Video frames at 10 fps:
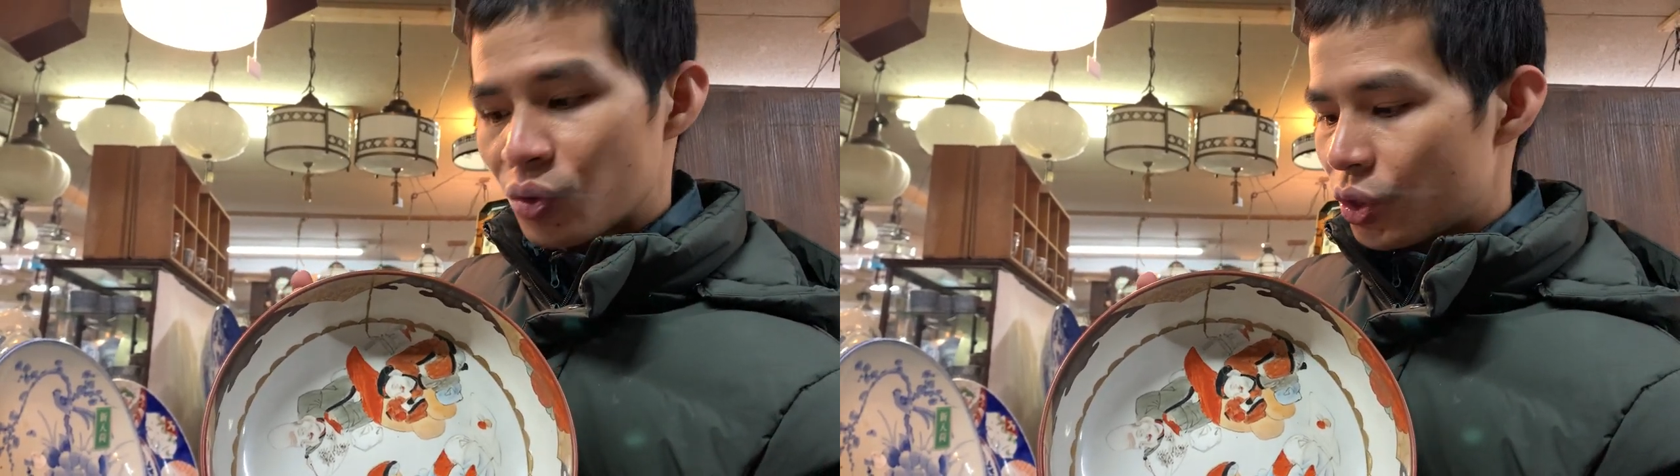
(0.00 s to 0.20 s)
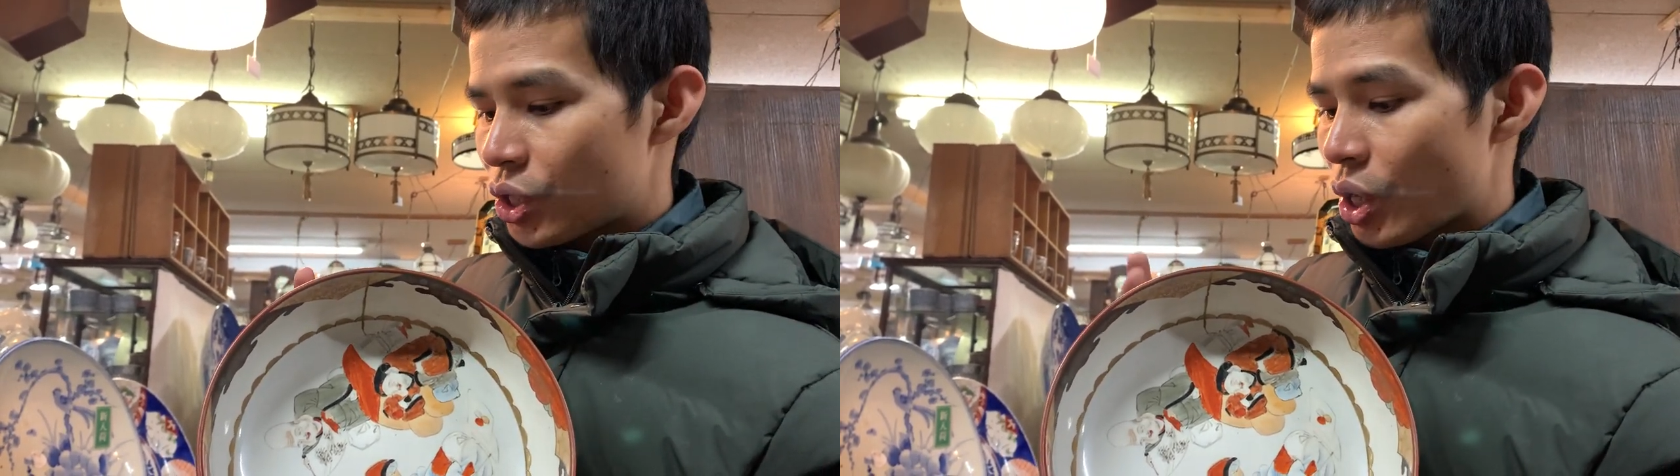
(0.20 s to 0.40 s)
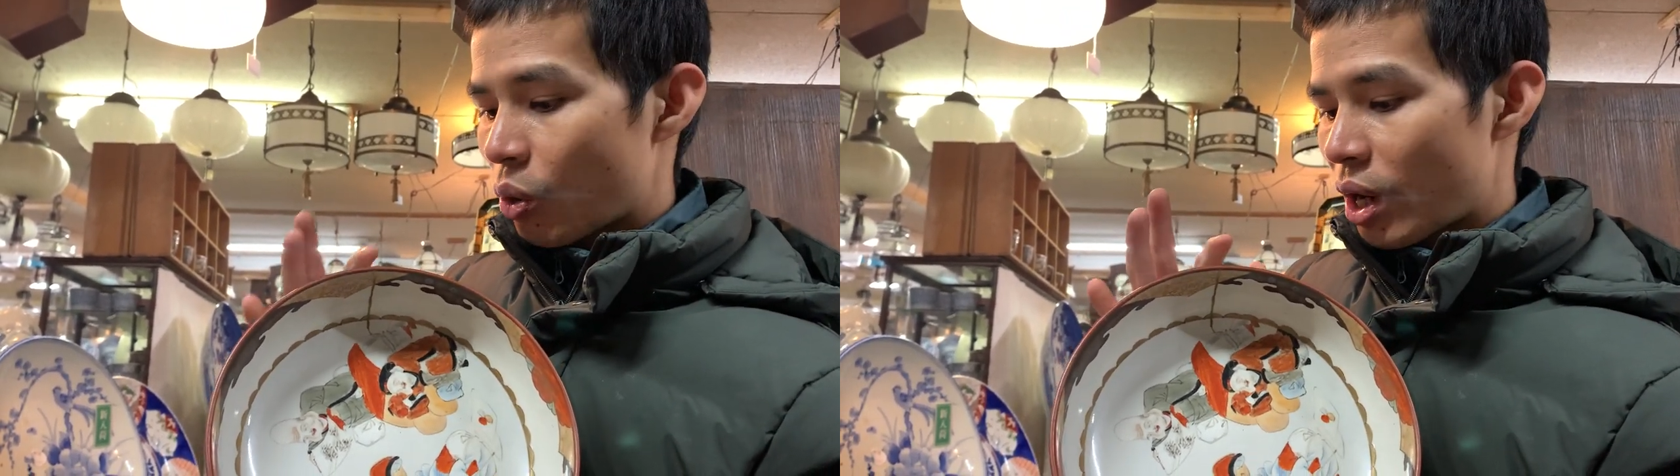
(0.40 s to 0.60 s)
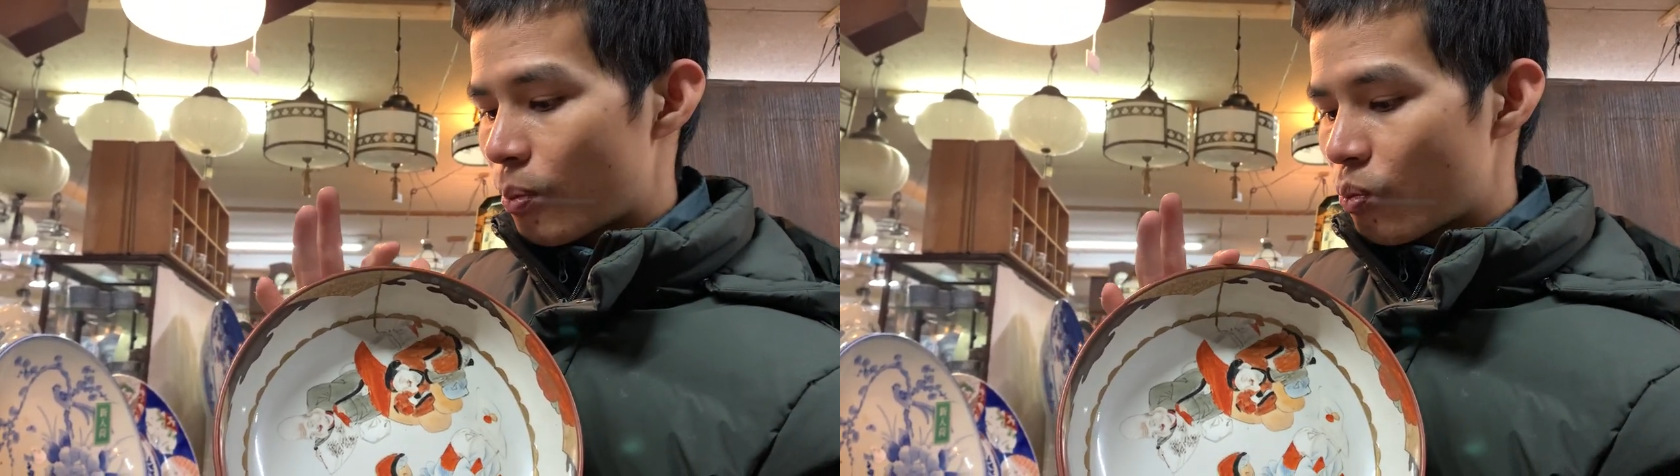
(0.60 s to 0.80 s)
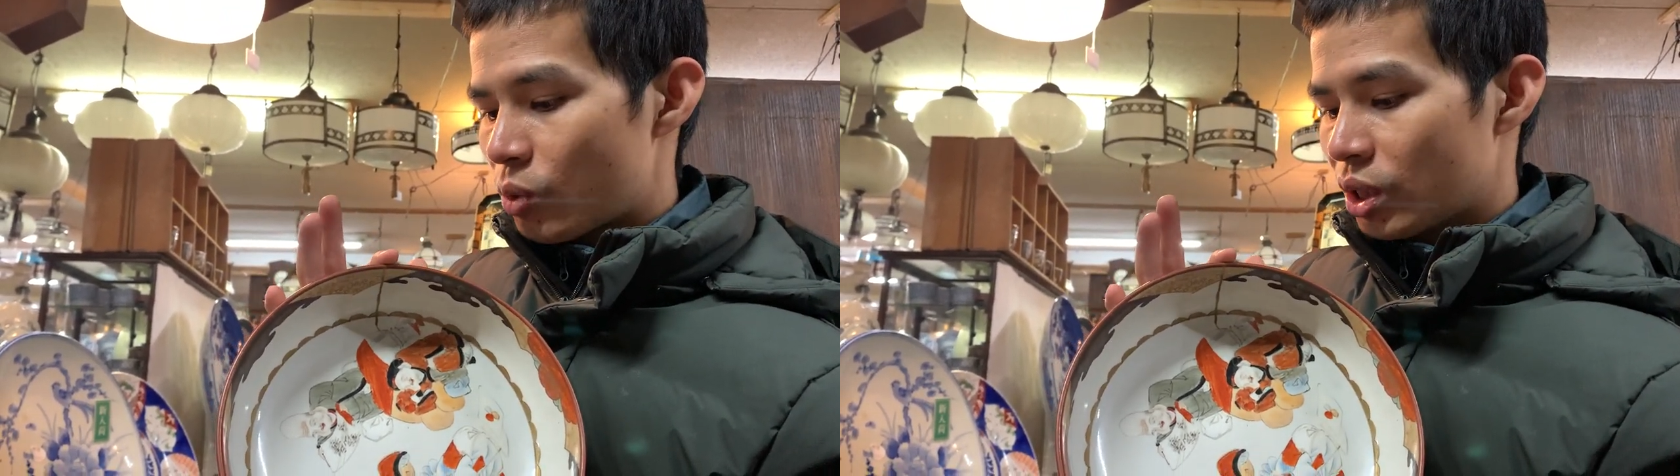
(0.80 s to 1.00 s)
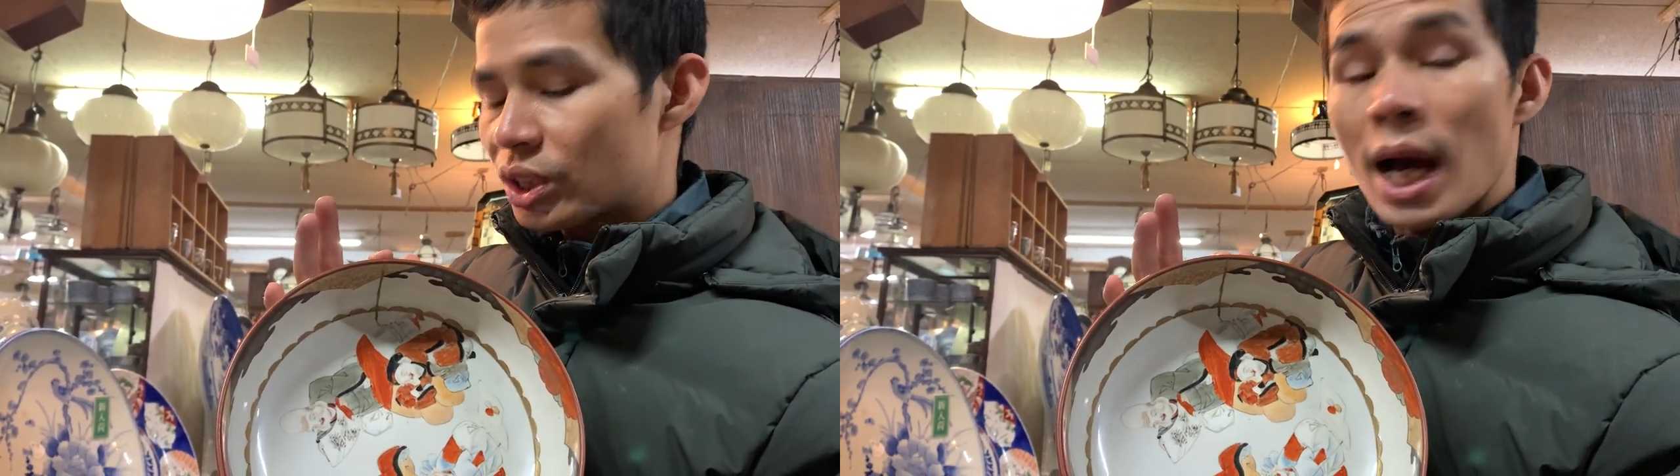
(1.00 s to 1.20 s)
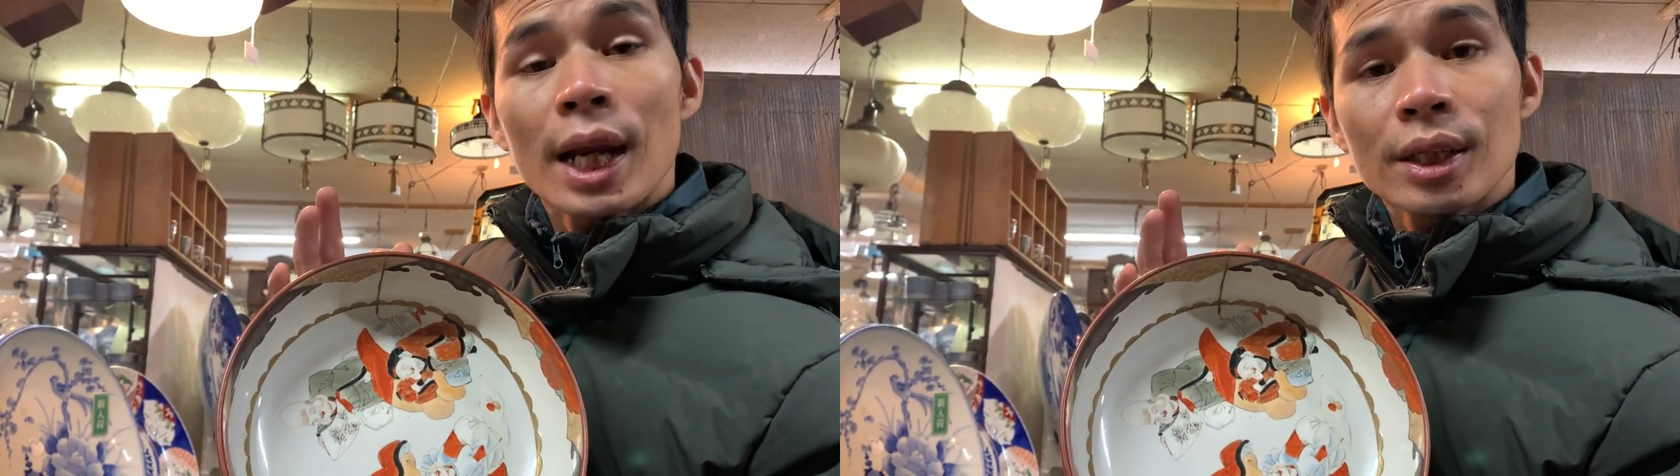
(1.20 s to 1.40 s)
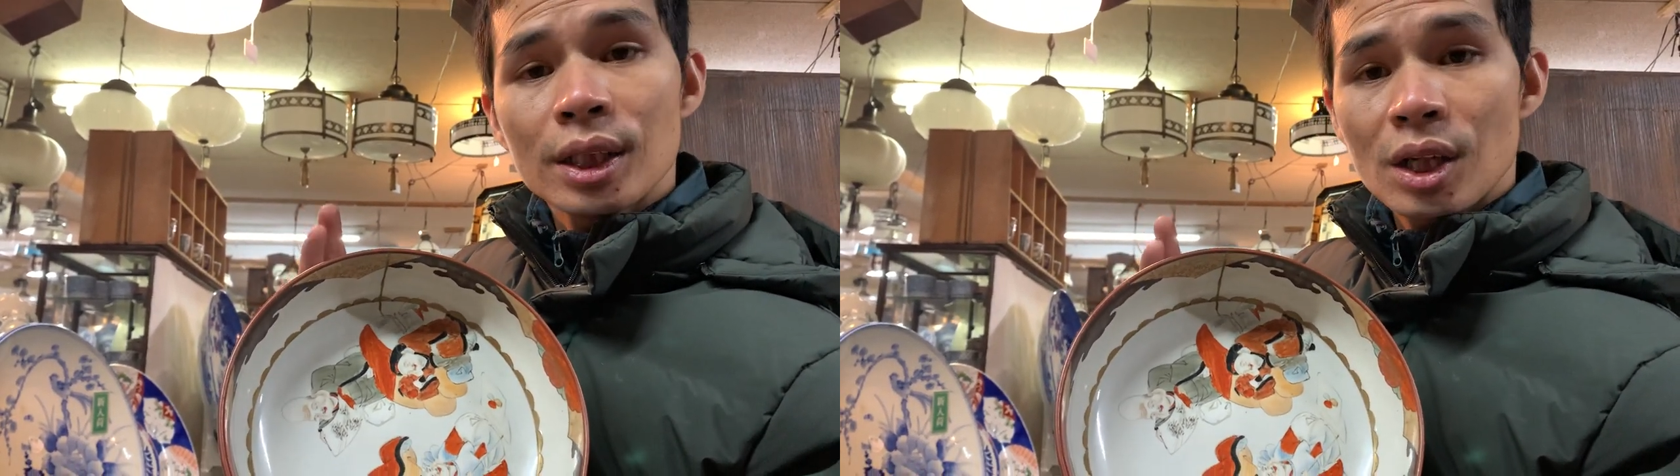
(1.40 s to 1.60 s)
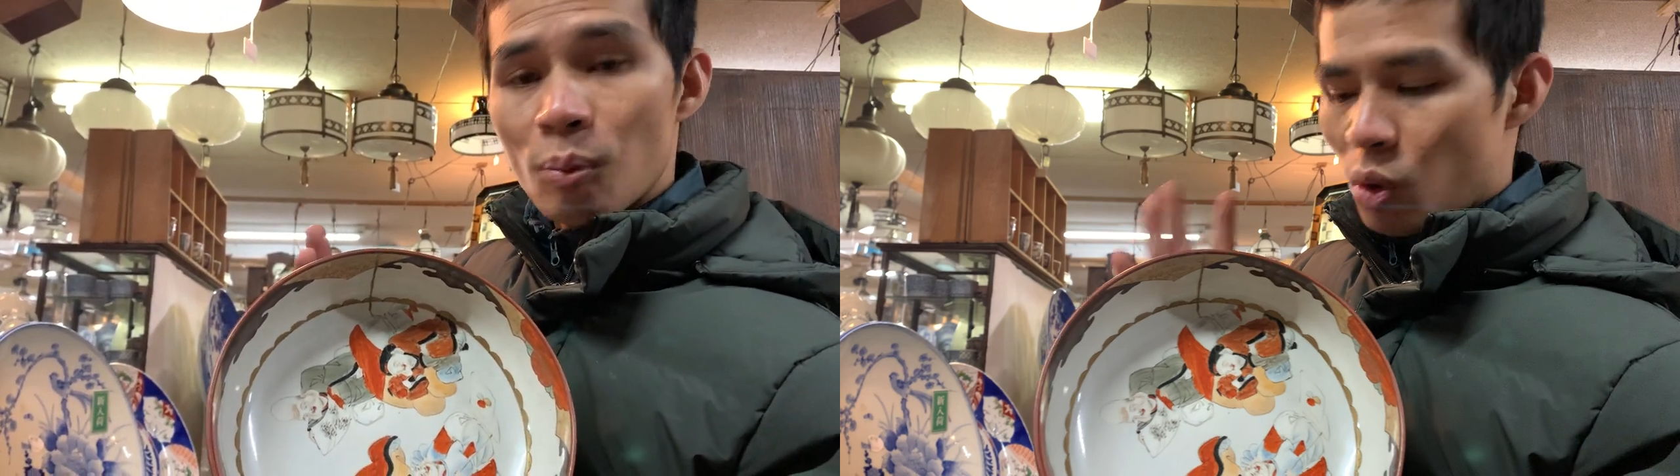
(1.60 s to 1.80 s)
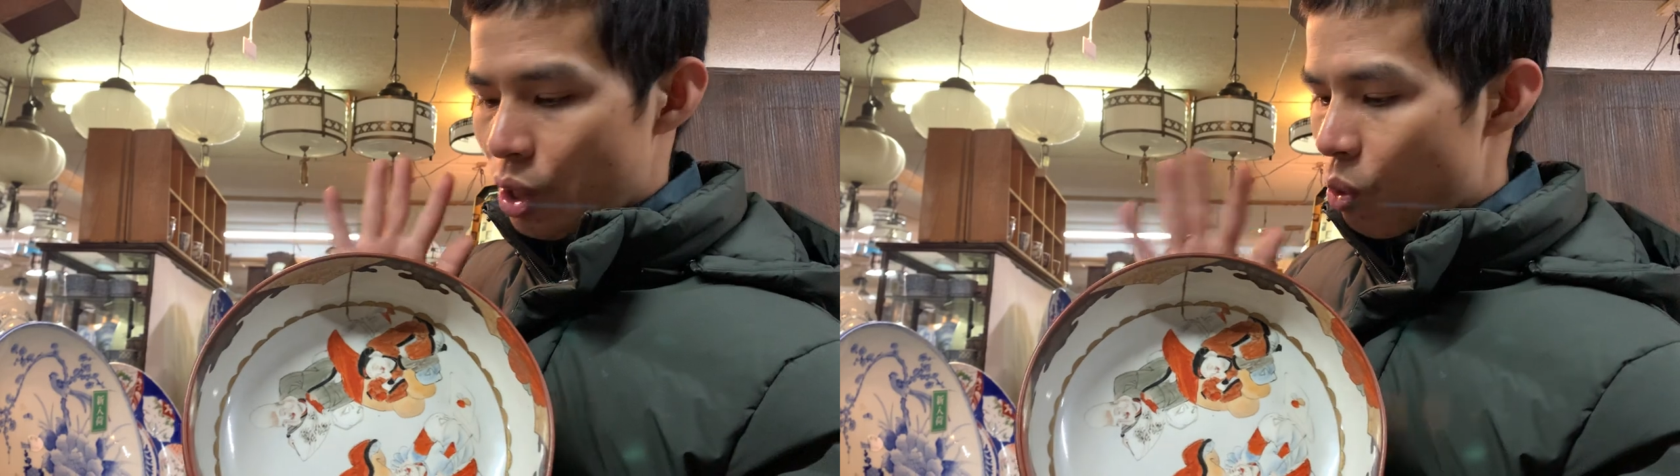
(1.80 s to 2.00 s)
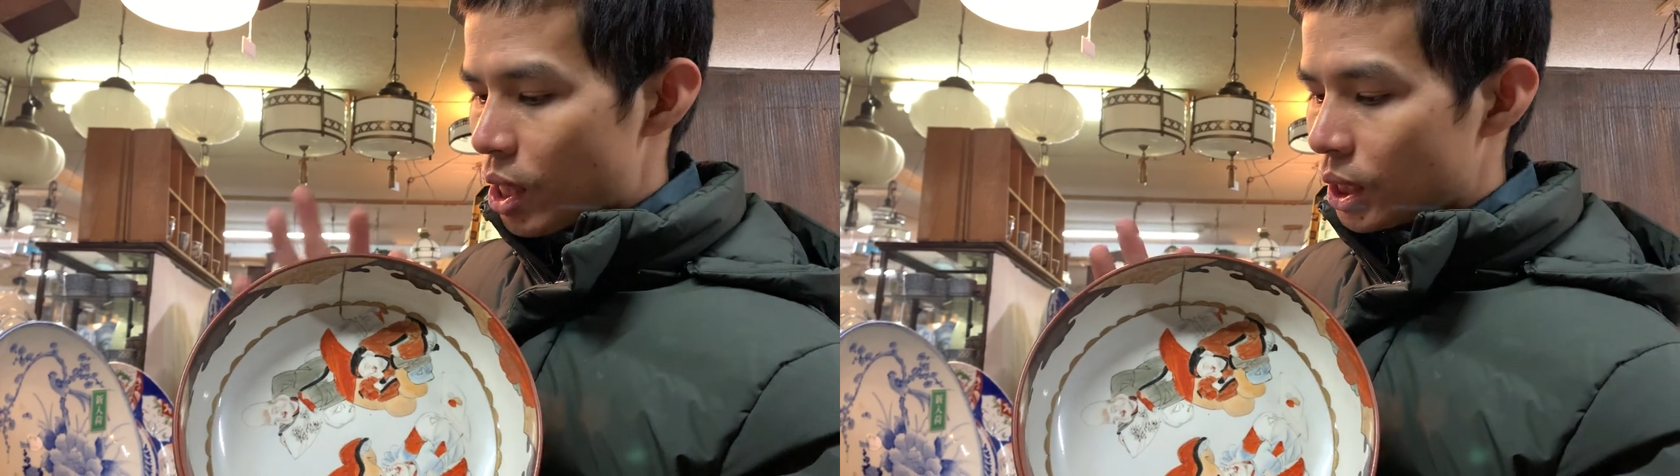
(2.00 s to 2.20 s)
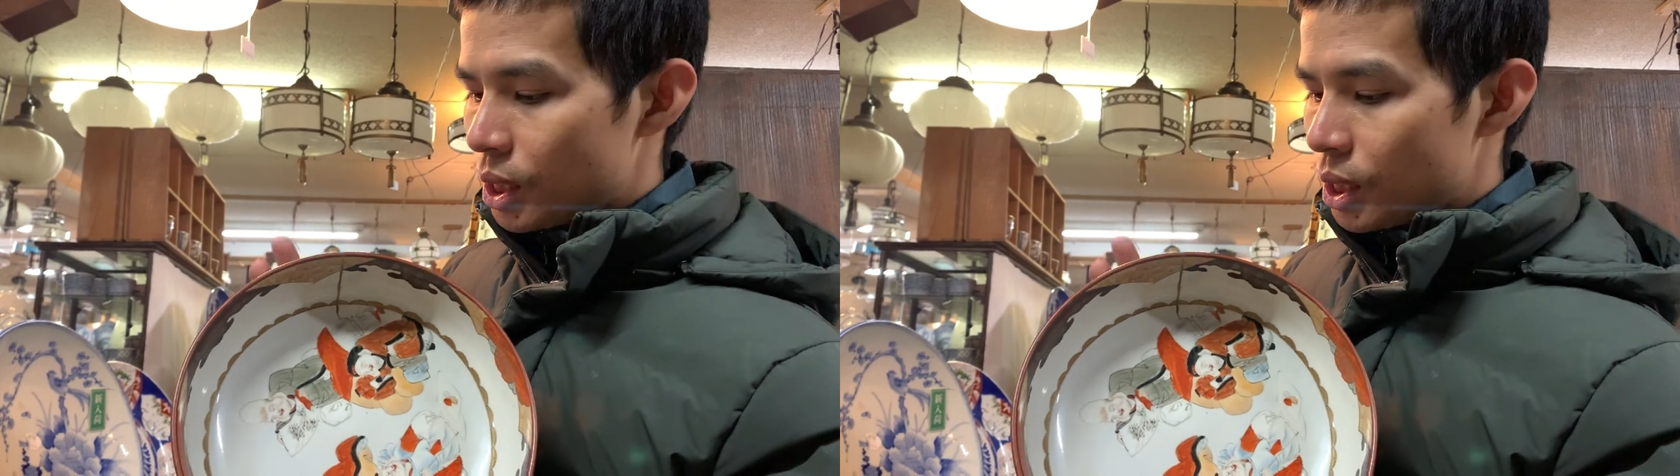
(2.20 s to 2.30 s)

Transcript: như kiểu là đơn giản là như kiểu một cái họa